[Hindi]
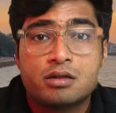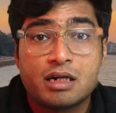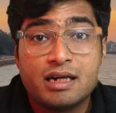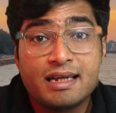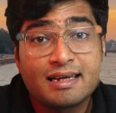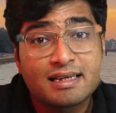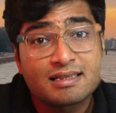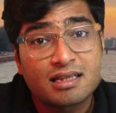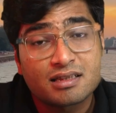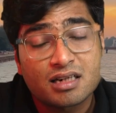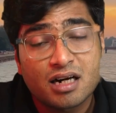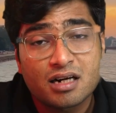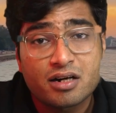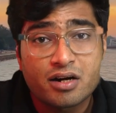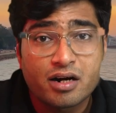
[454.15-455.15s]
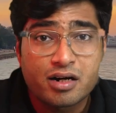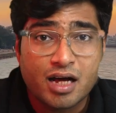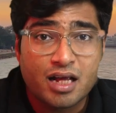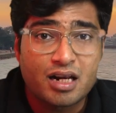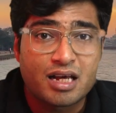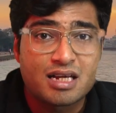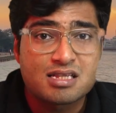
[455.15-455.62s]
दिल्ली के सत्रह अठारह
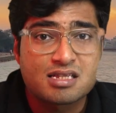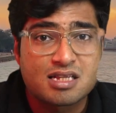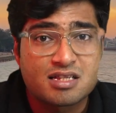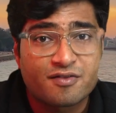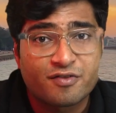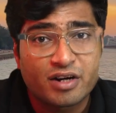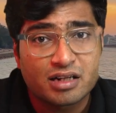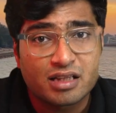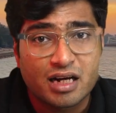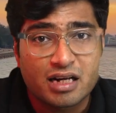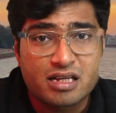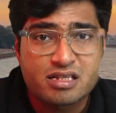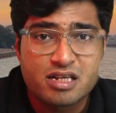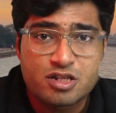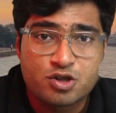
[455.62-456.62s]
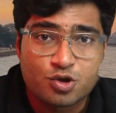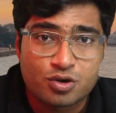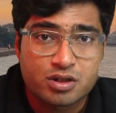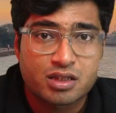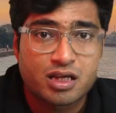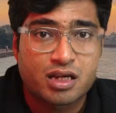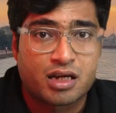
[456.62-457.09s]
नाले इस नजफगढ़ नाले से जुड़ते